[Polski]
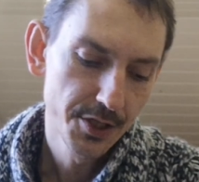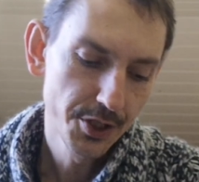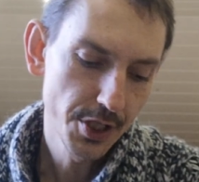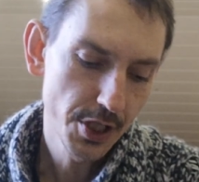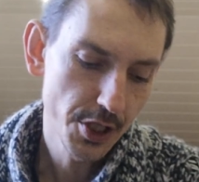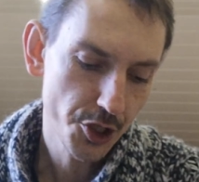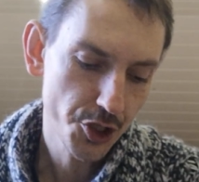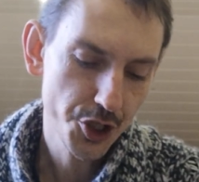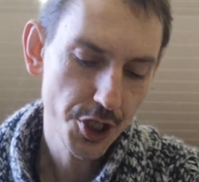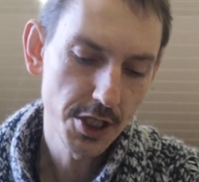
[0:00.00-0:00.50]

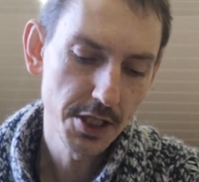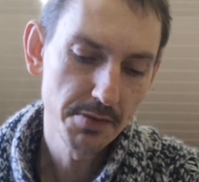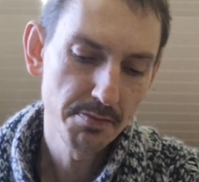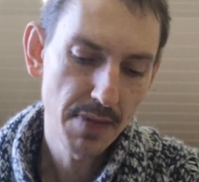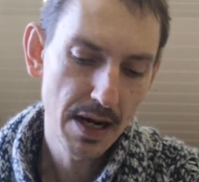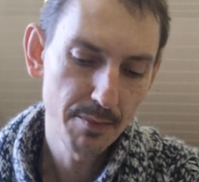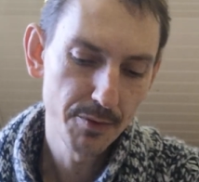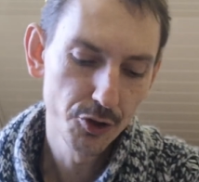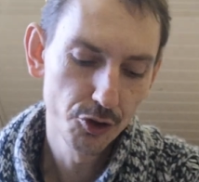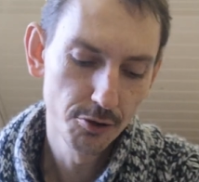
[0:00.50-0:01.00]
Jeżeli
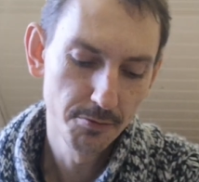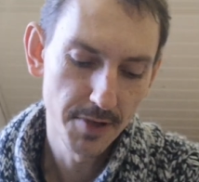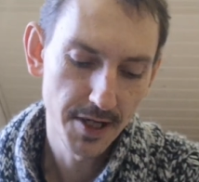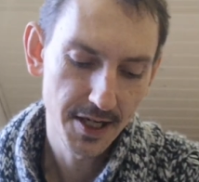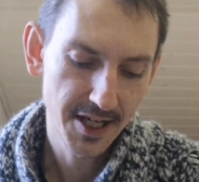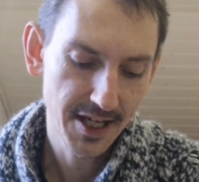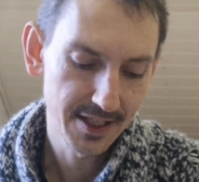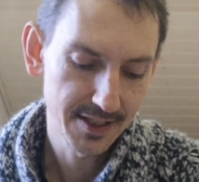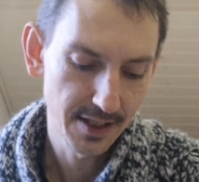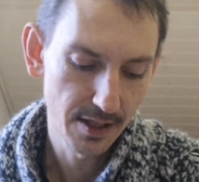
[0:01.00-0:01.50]
mamy
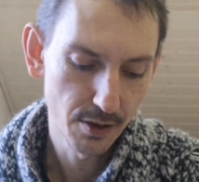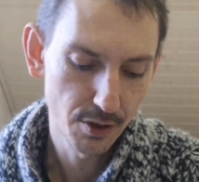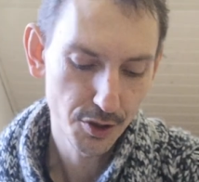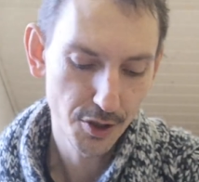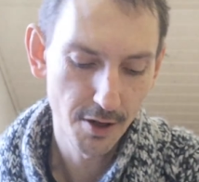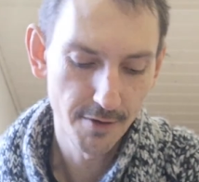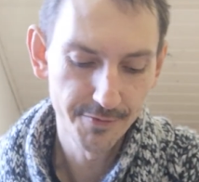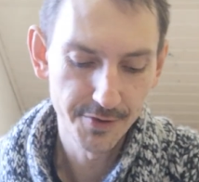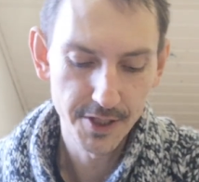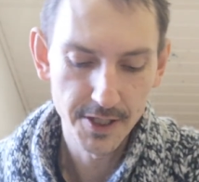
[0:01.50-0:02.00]
numer
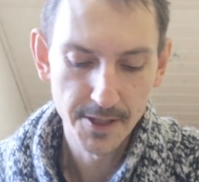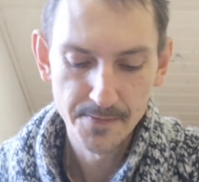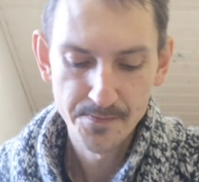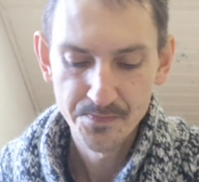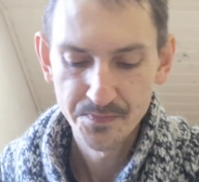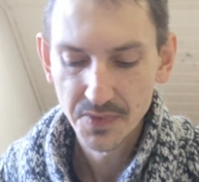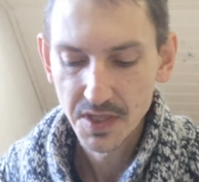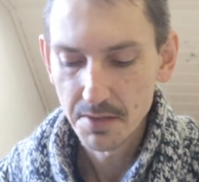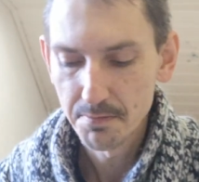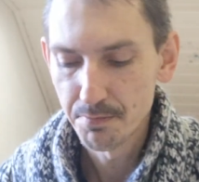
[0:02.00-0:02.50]
katalogowy
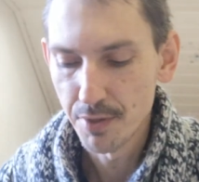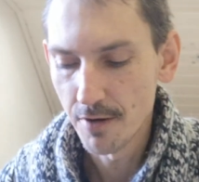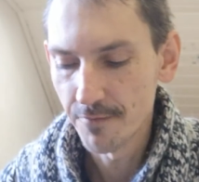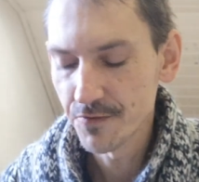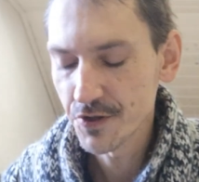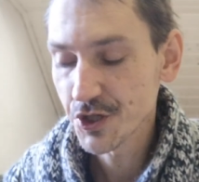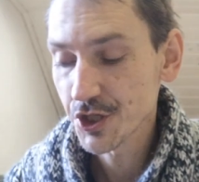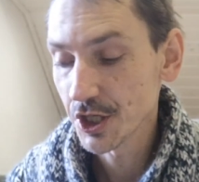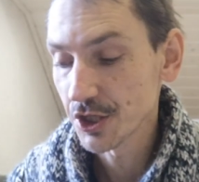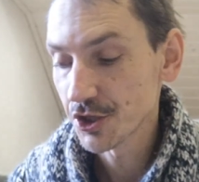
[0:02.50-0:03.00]

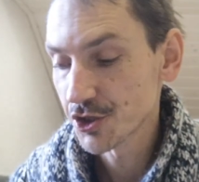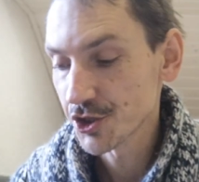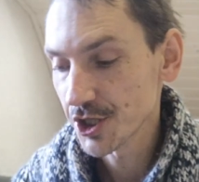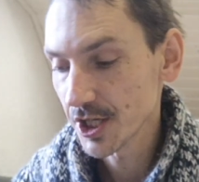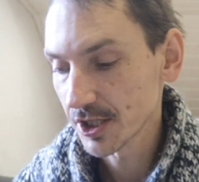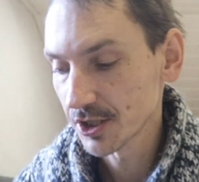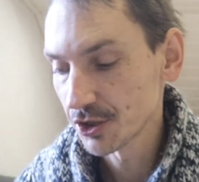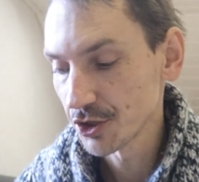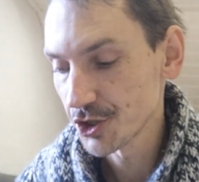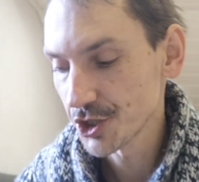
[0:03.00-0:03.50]
powyżej
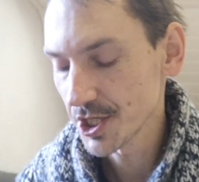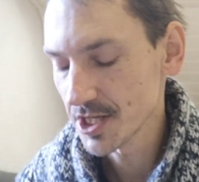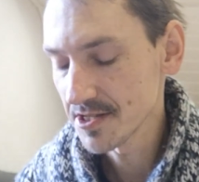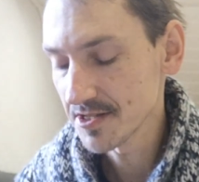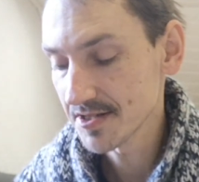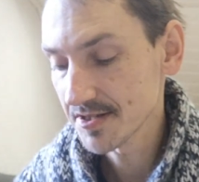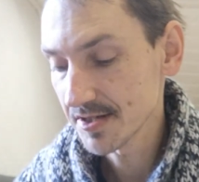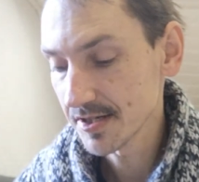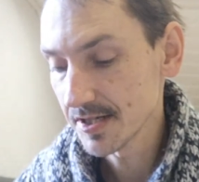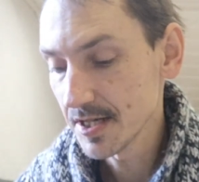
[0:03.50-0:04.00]

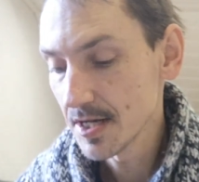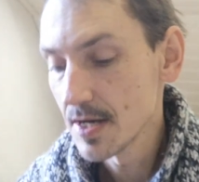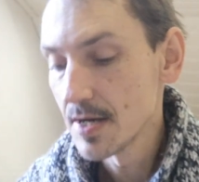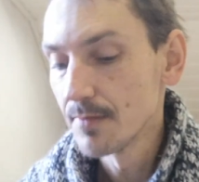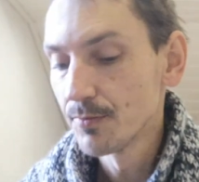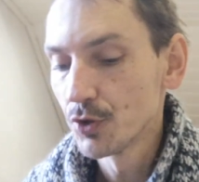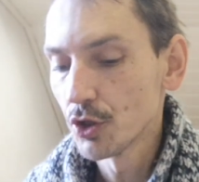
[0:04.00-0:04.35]
3000,